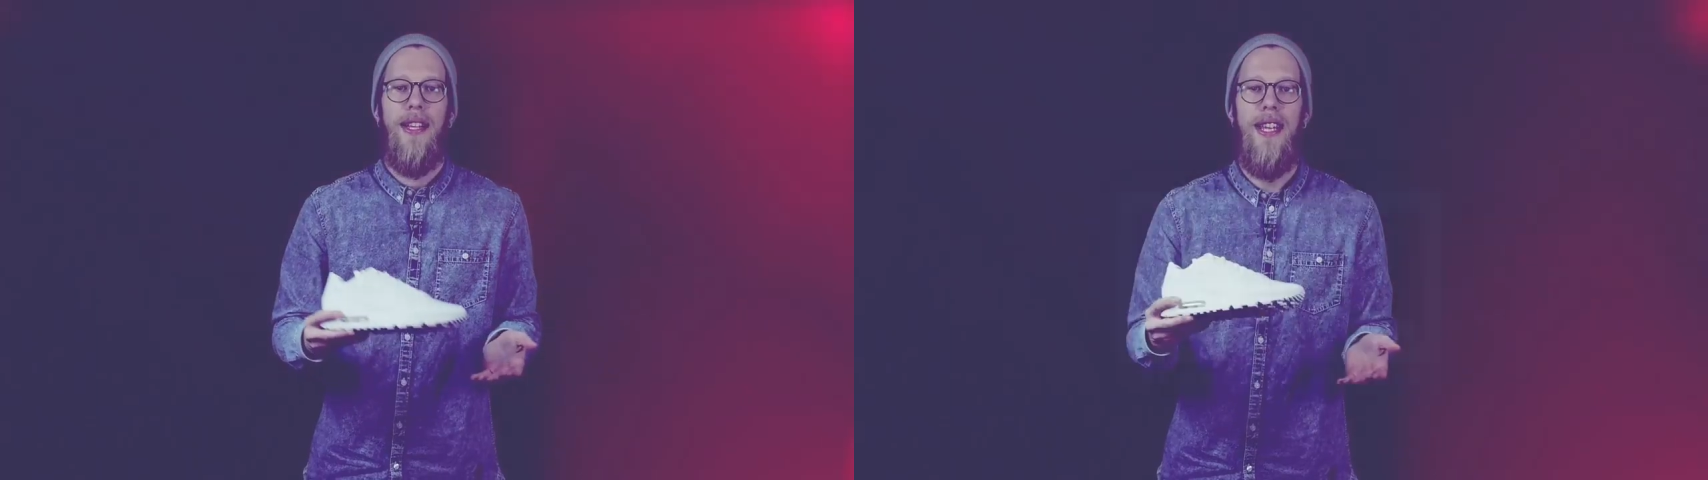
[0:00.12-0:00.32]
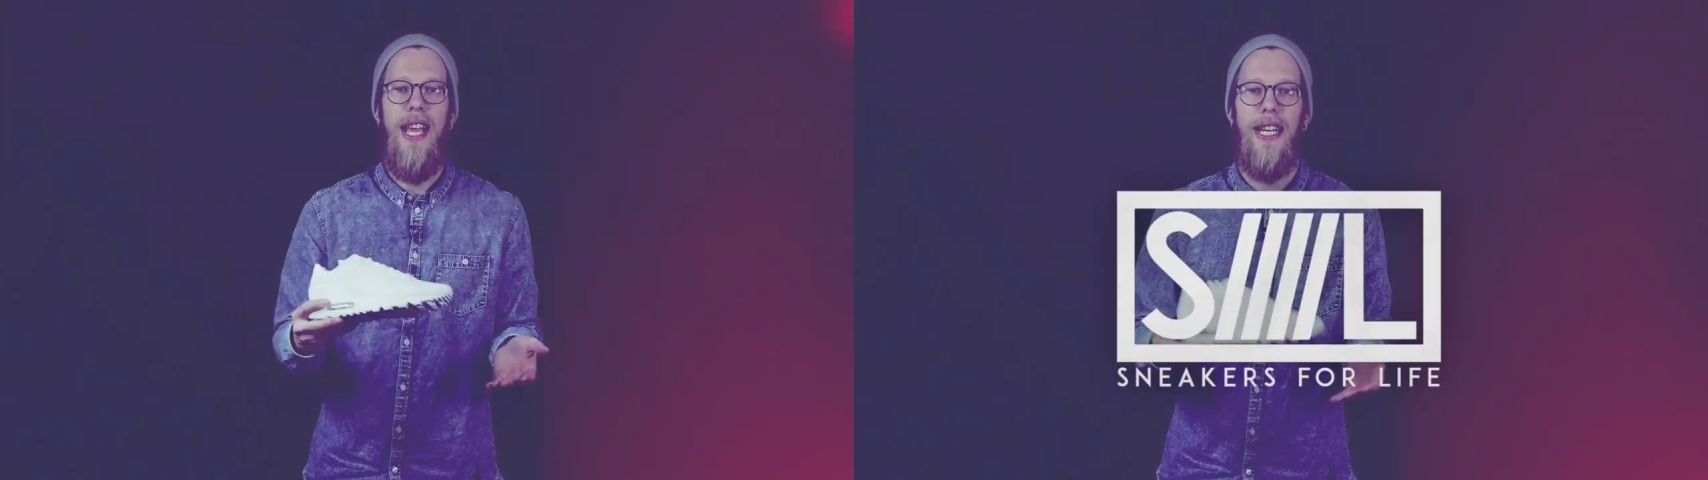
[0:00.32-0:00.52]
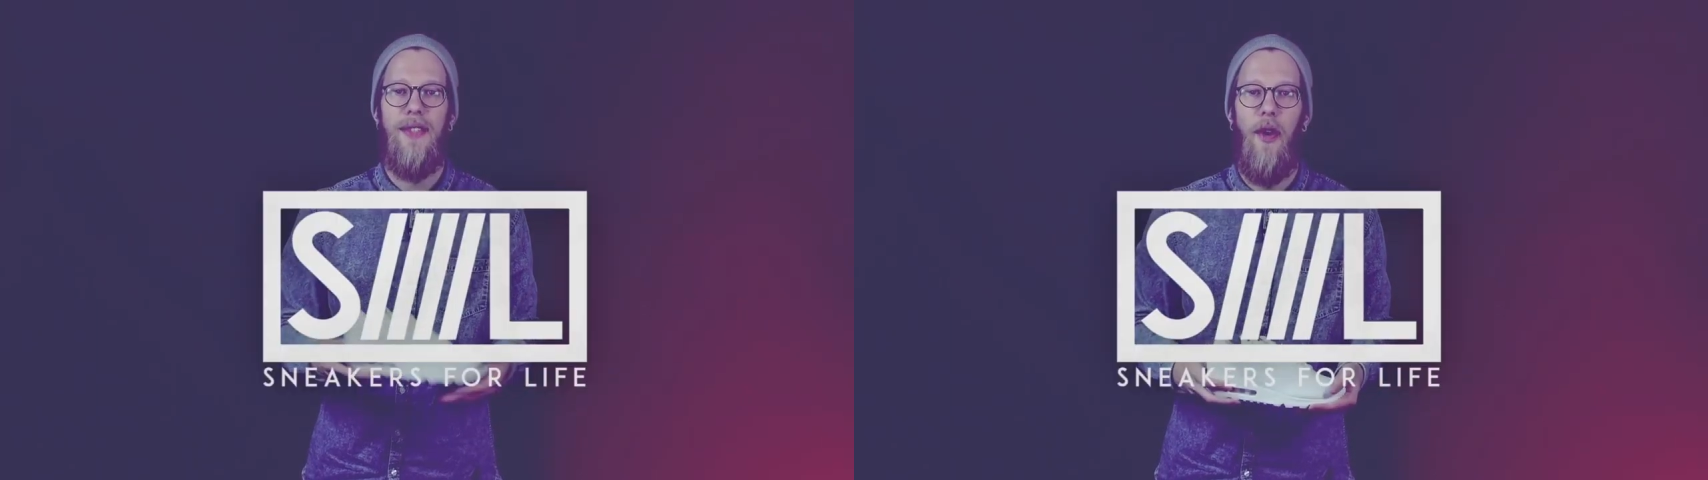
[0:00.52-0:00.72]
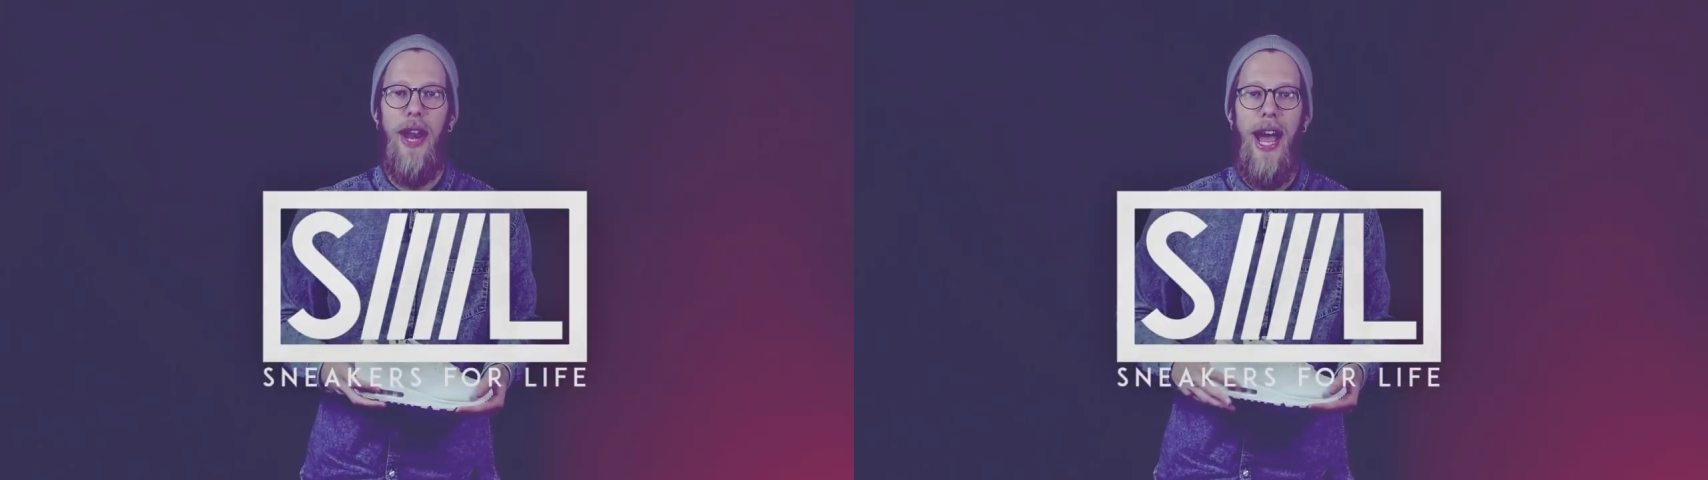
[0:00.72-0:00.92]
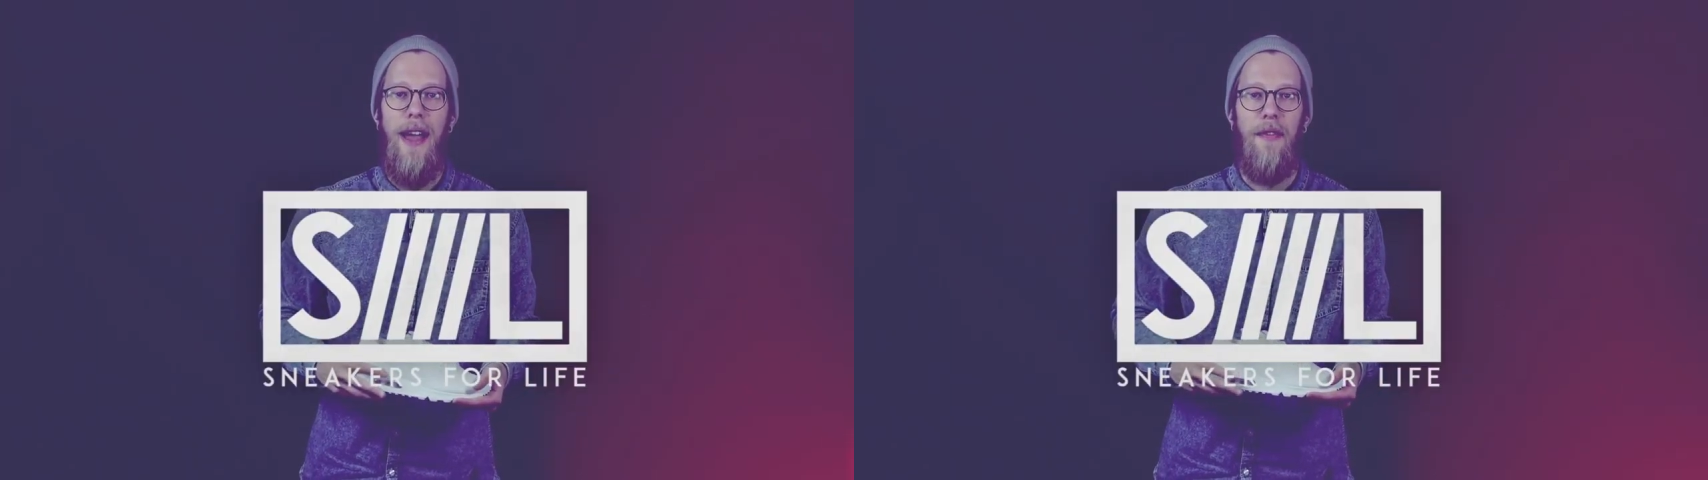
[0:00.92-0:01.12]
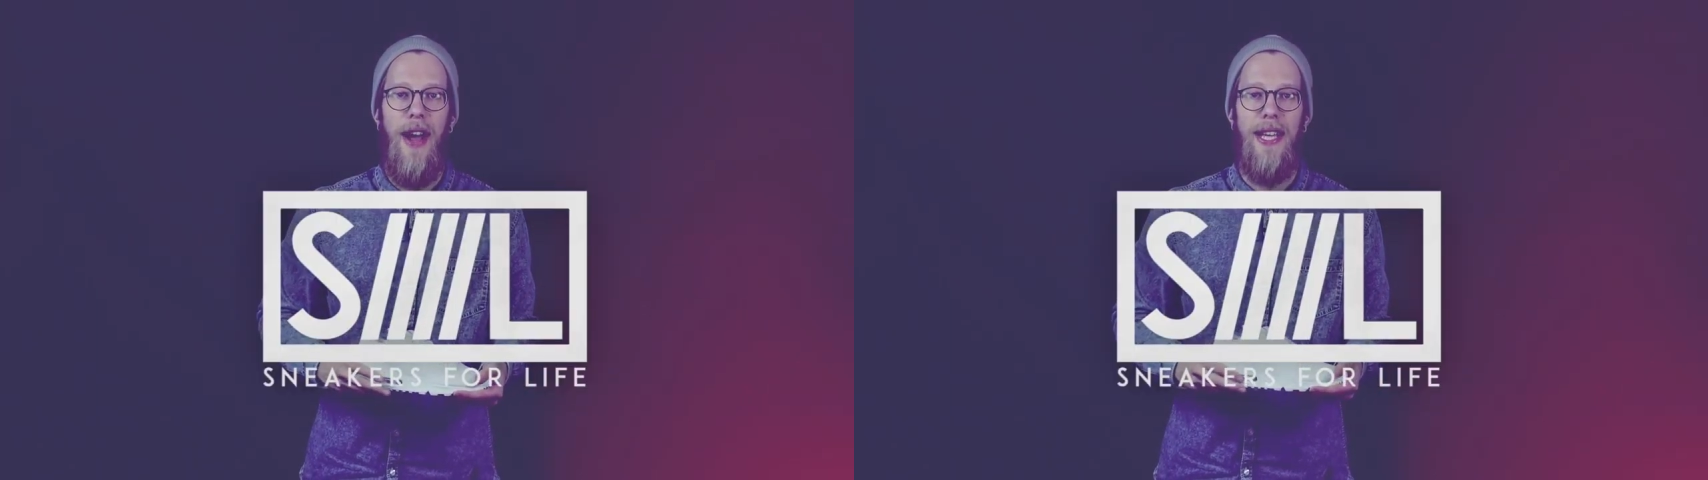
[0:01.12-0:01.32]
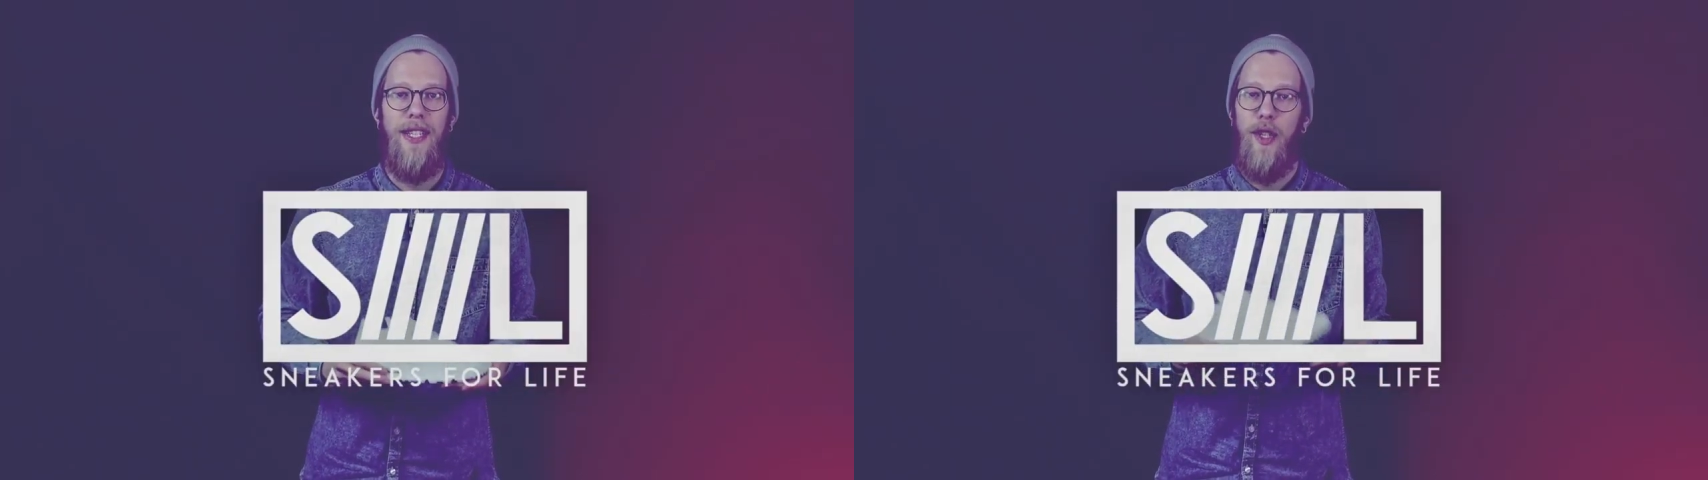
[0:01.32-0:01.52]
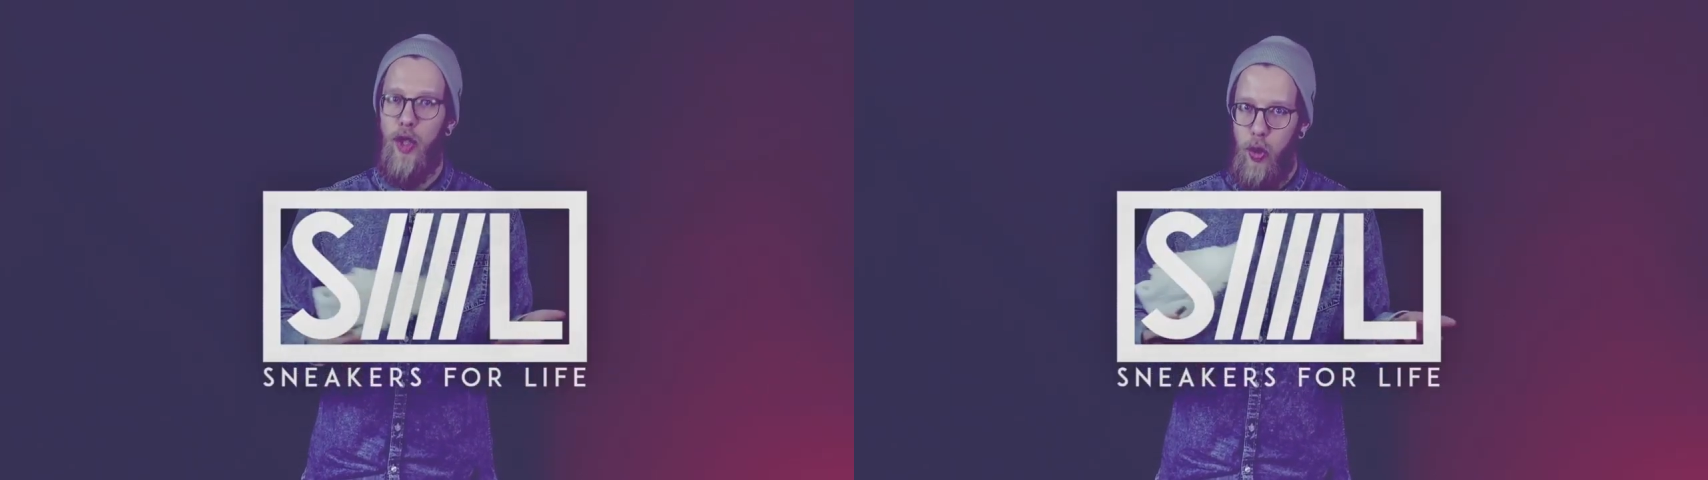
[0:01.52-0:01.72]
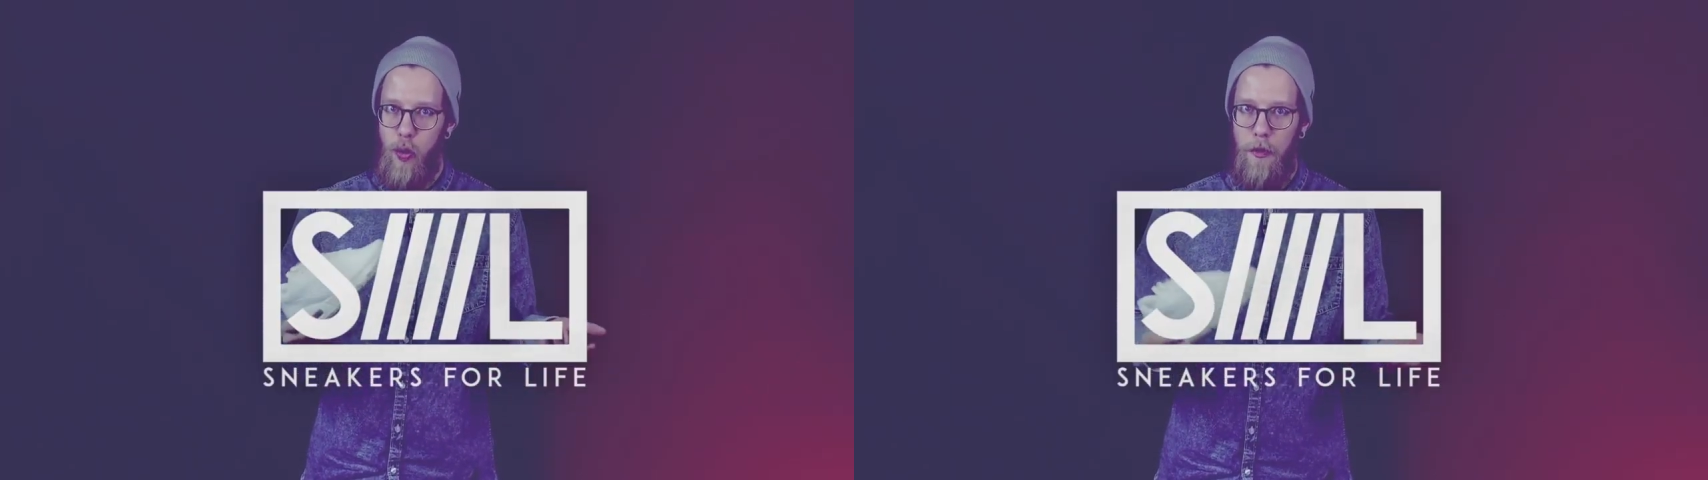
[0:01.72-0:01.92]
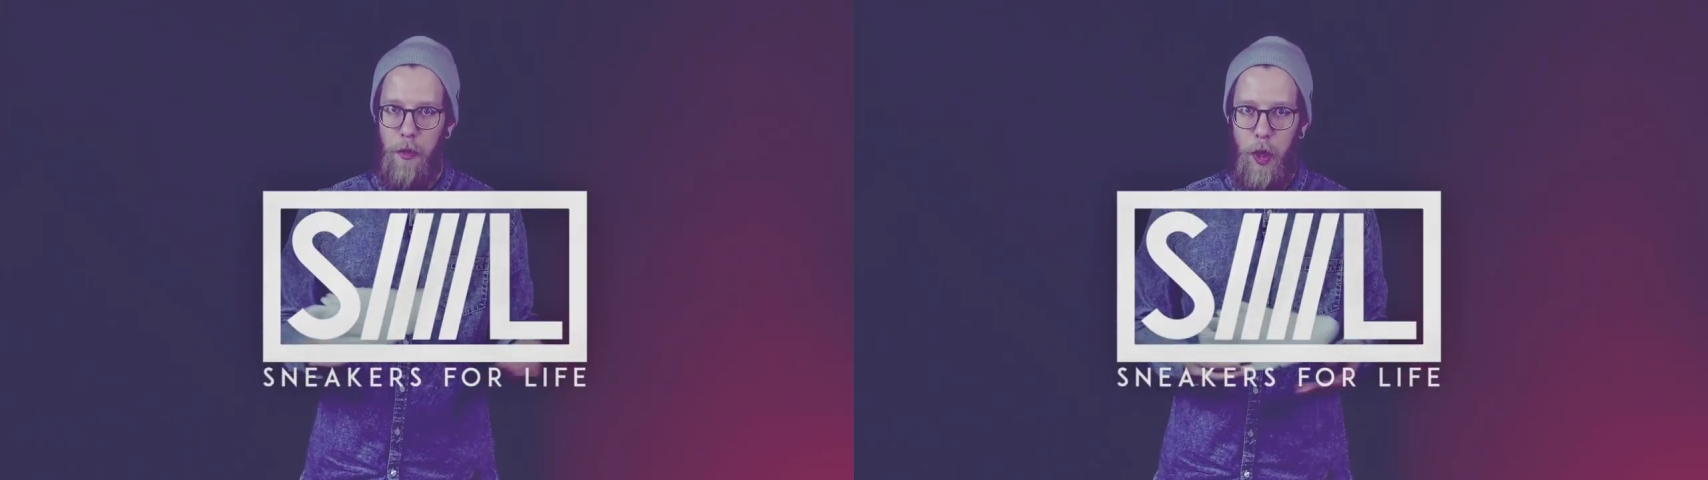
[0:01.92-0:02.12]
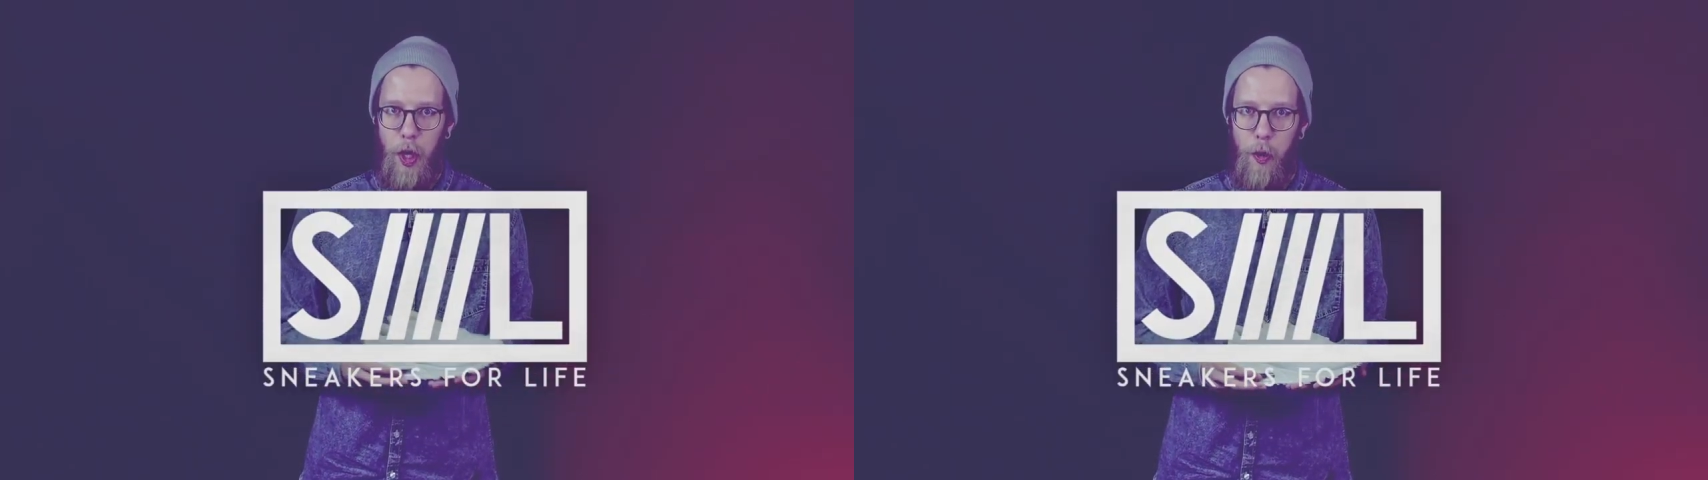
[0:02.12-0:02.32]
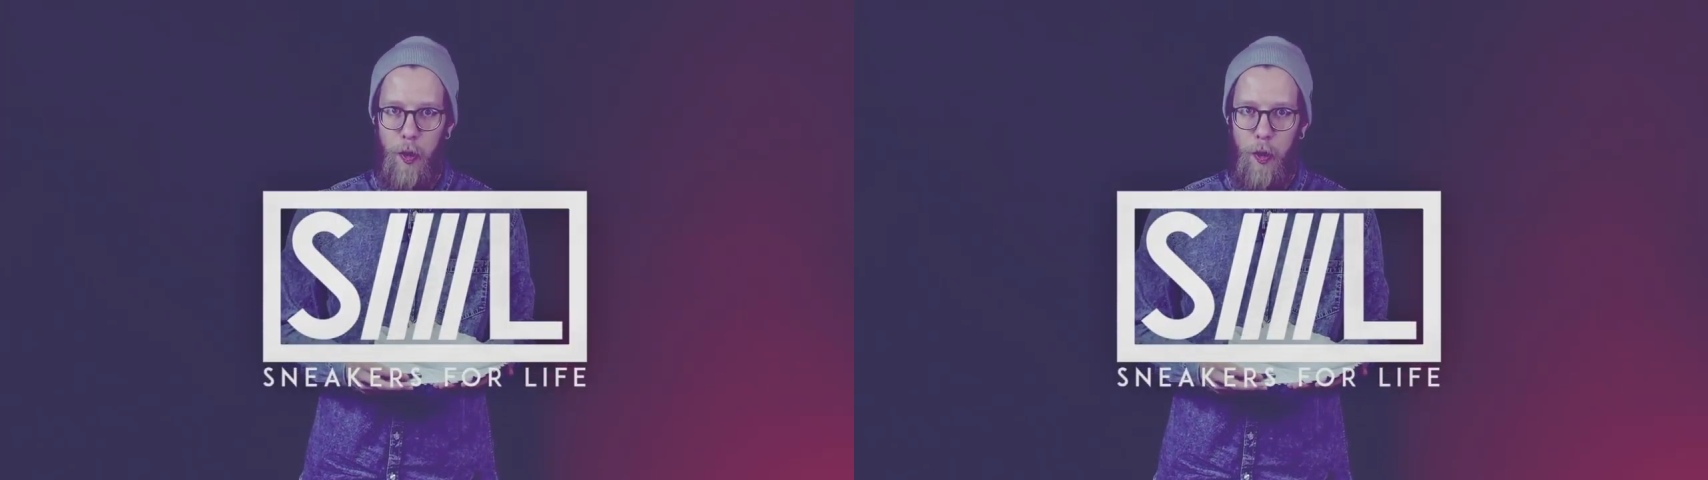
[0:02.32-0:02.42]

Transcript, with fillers: Sneakers for Life heißt Schuhe für den